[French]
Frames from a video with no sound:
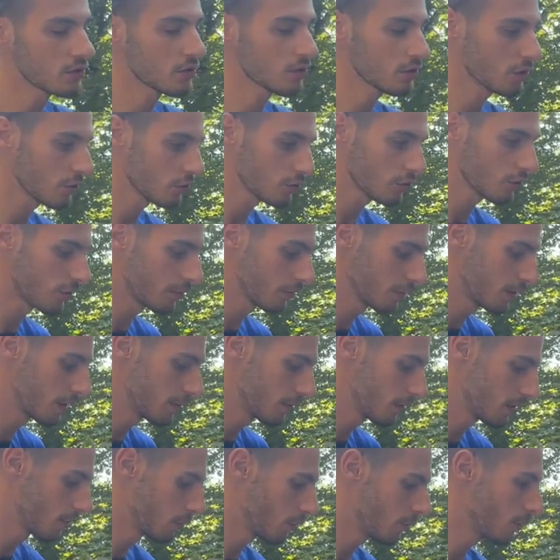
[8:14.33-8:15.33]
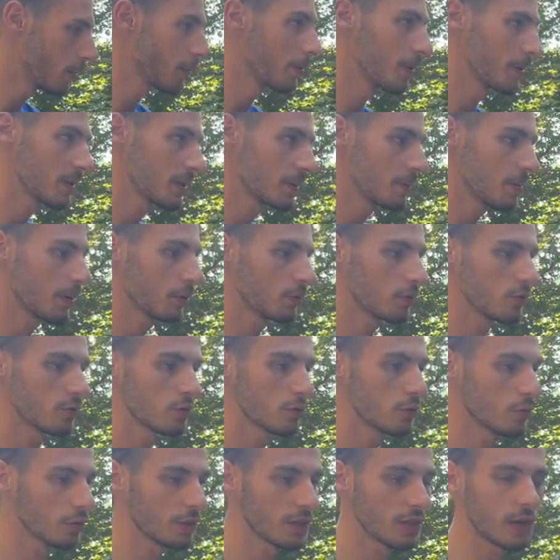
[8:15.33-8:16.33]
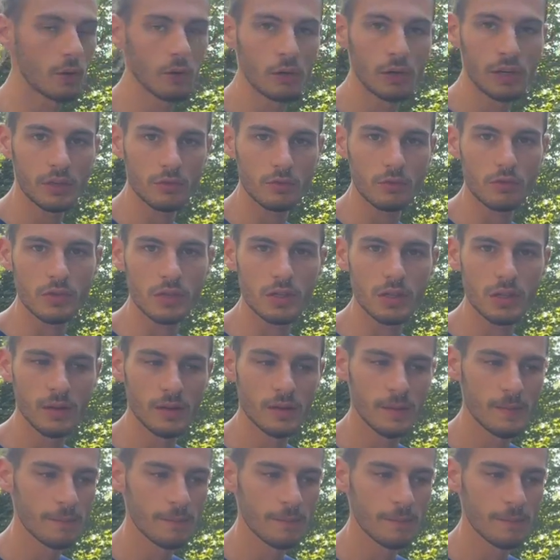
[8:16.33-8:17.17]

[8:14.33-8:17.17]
sans enlever le vélo, on peut passer par-dessus, donc il n'y a aucun souci.